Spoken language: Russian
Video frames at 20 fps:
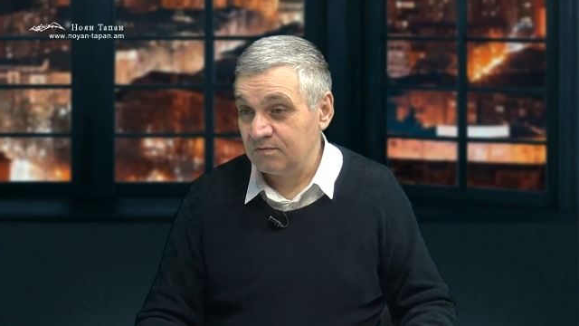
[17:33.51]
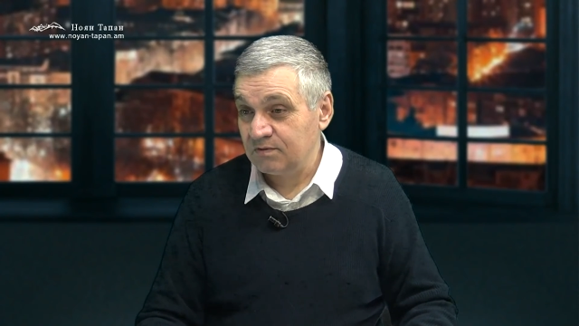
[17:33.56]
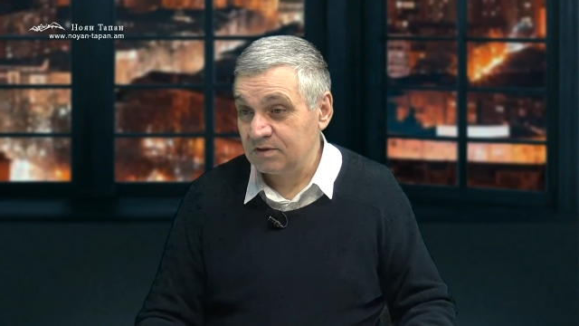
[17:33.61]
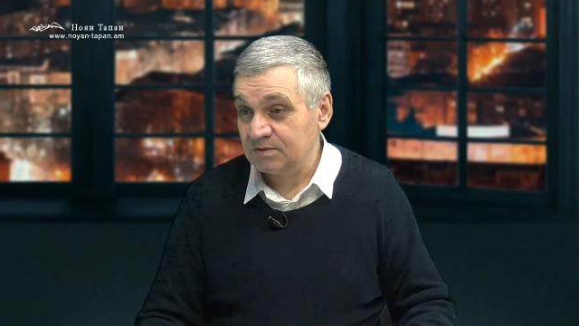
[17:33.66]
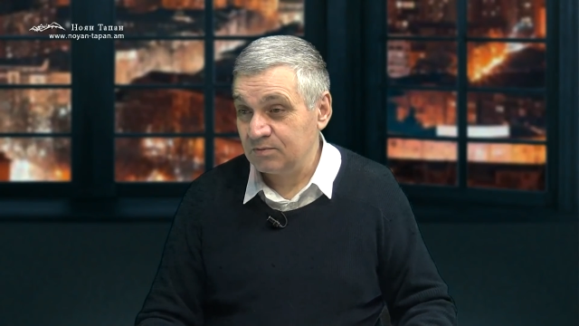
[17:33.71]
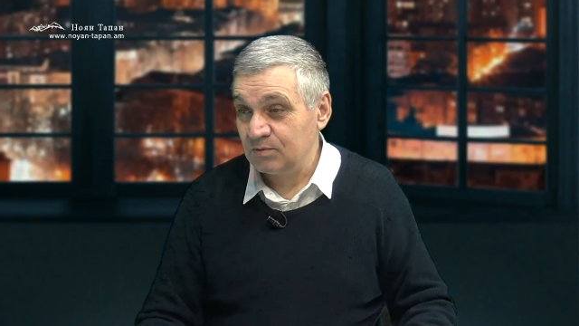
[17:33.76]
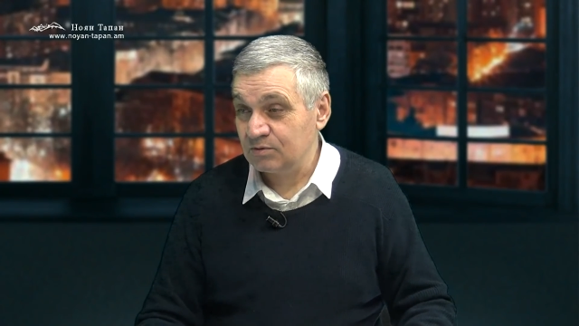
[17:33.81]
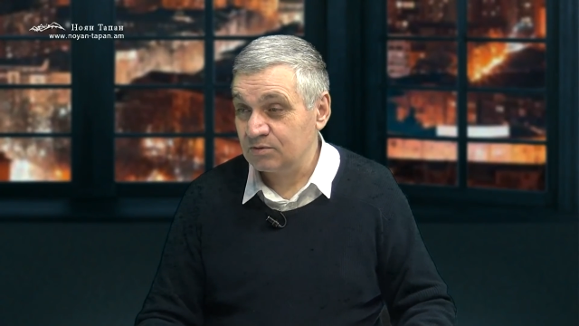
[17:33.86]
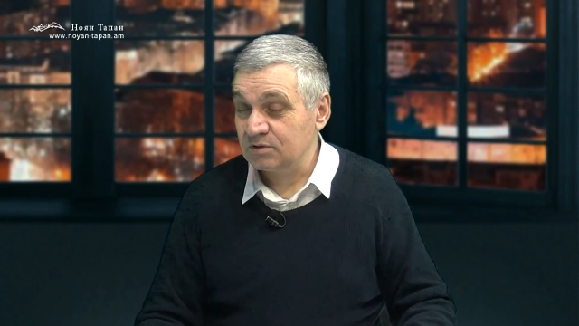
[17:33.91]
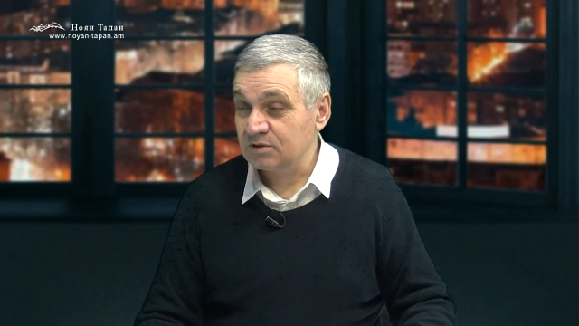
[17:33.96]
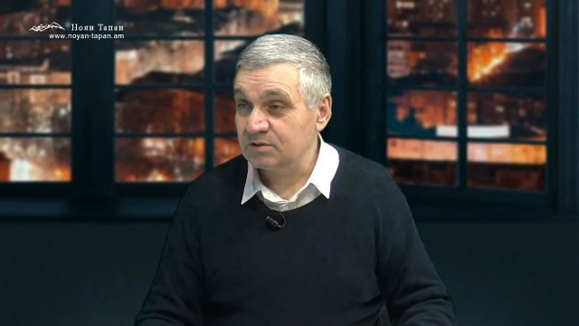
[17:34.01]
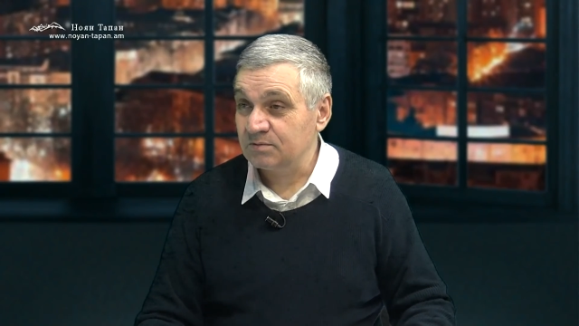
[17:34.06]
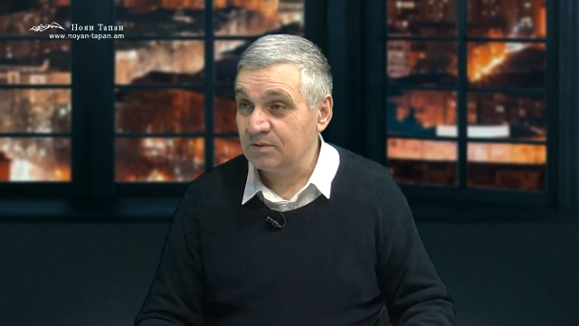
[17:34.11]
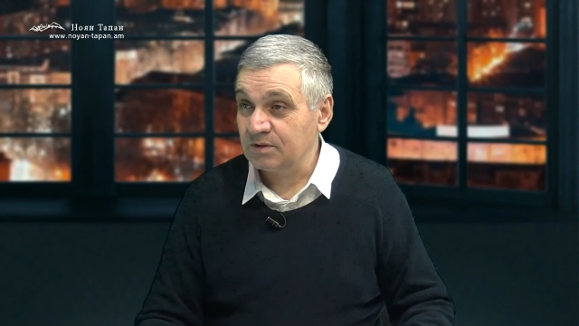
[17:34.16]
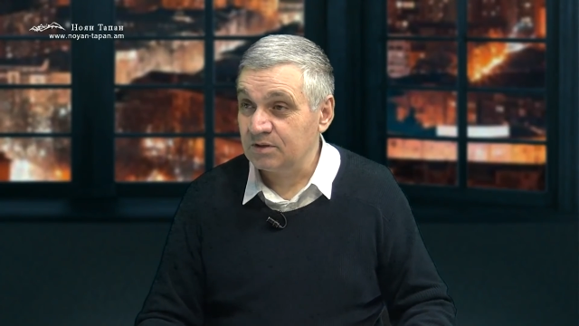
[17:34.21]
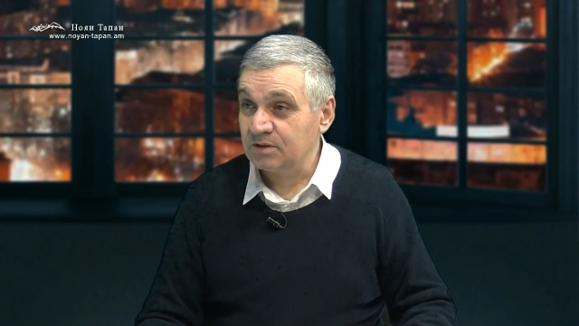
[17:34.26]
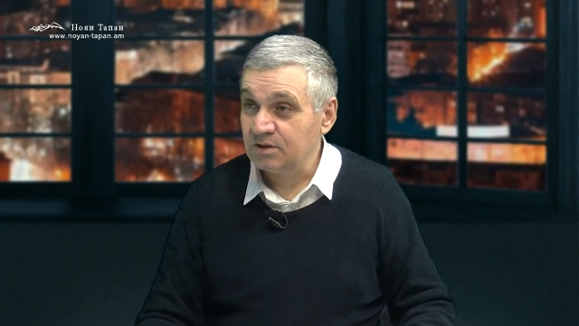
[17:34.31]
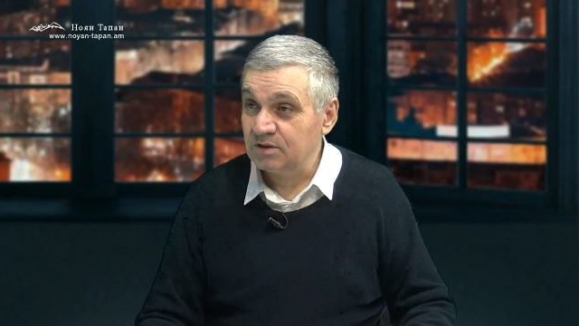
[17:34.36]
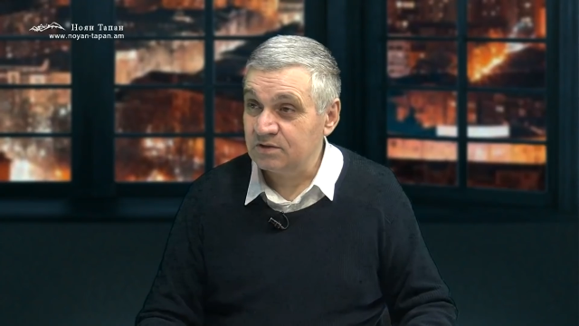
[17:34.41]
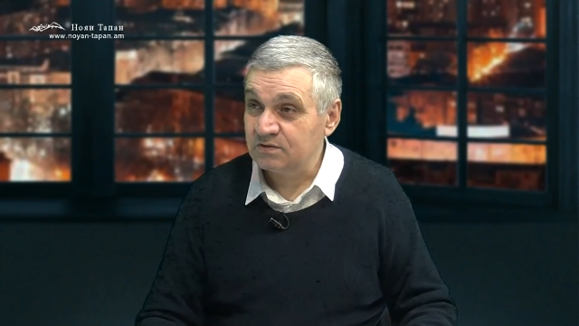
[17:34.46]
возможность
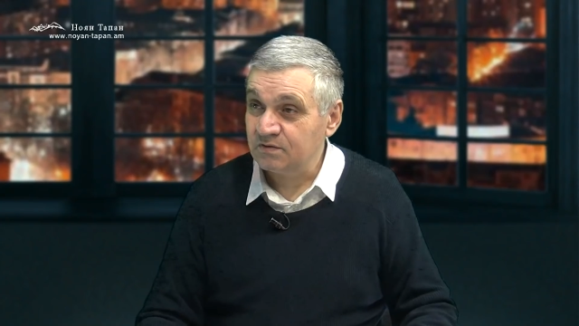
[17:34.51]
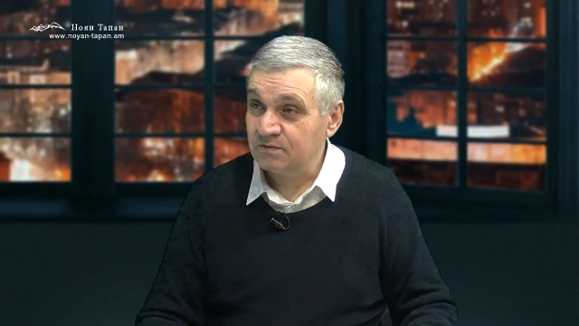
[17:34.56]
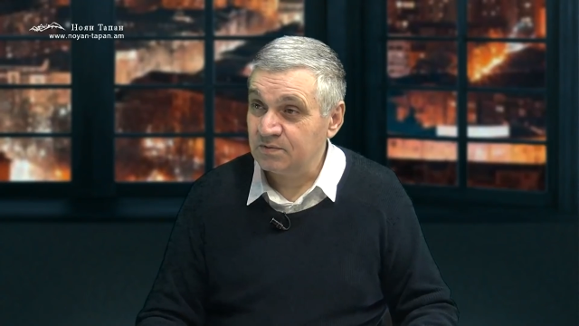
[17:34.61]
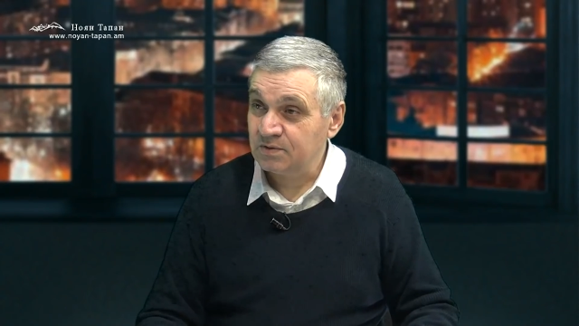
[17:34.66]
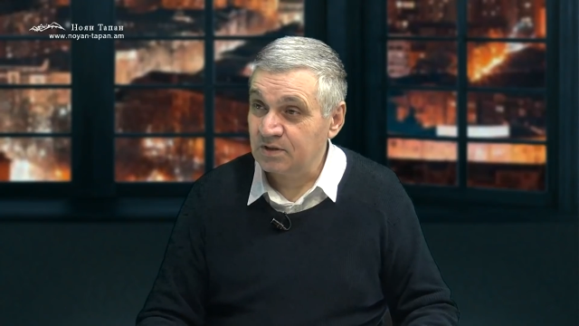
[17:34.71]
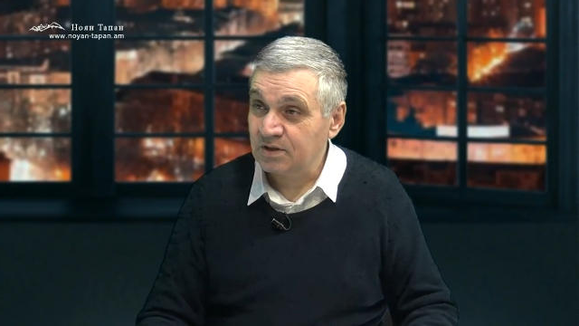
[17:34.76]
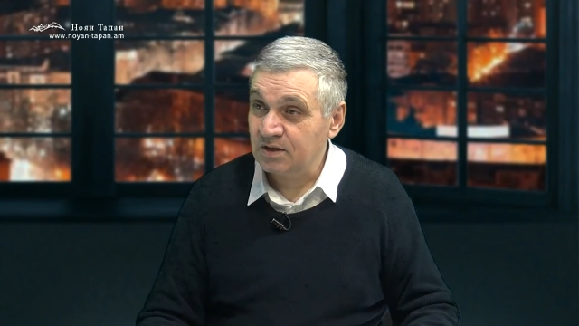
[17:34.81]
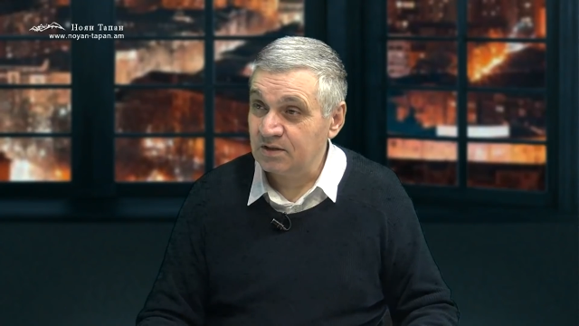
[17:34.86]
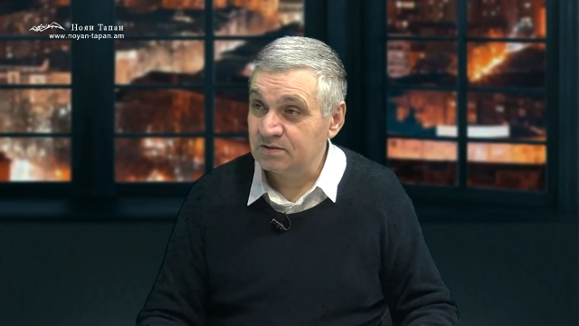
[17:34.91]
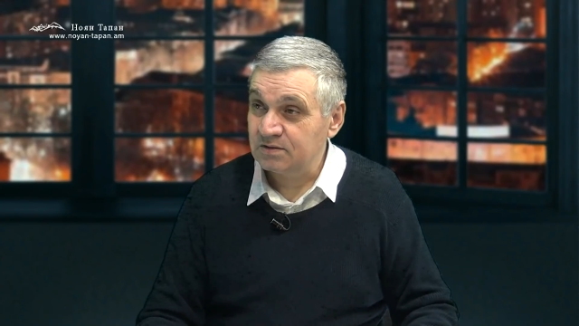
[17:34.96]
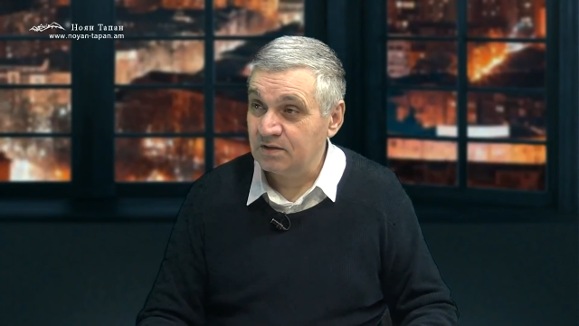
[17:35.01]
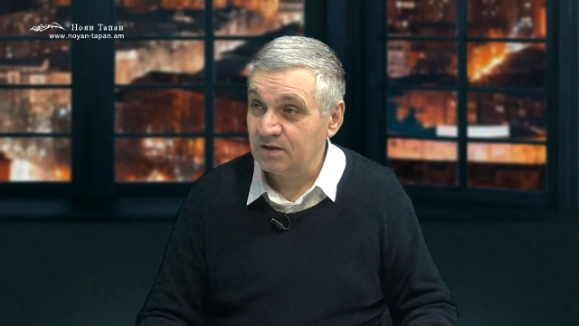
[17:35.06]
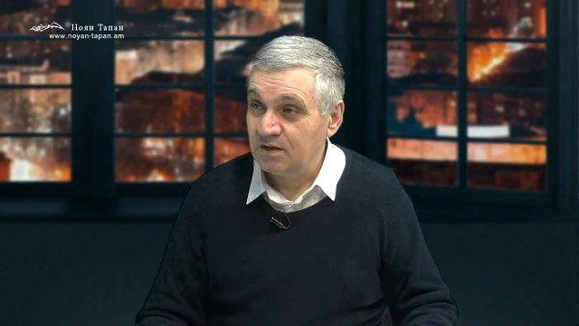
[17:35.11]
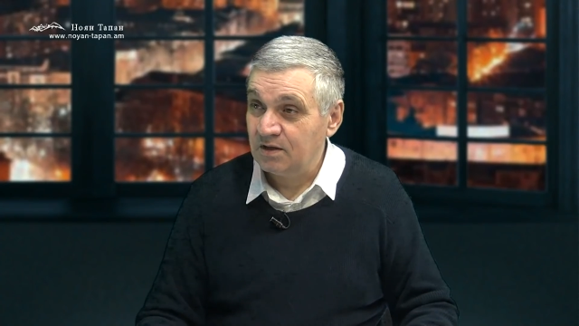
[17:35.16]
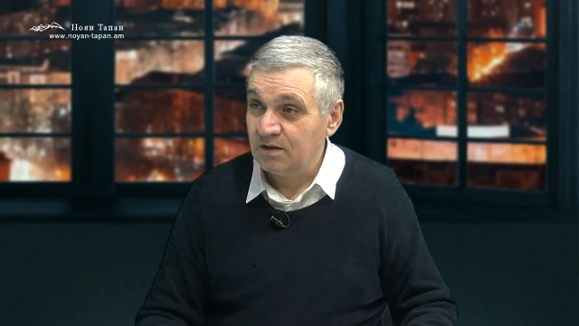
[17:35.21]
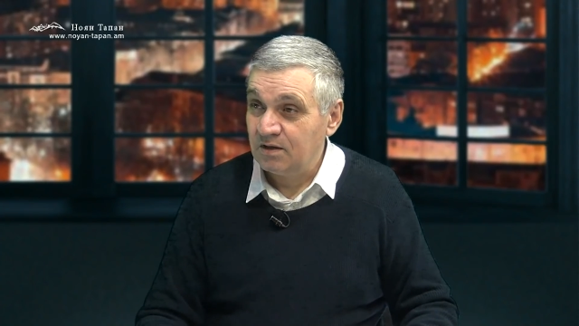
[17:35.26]
смотреть, выбирать,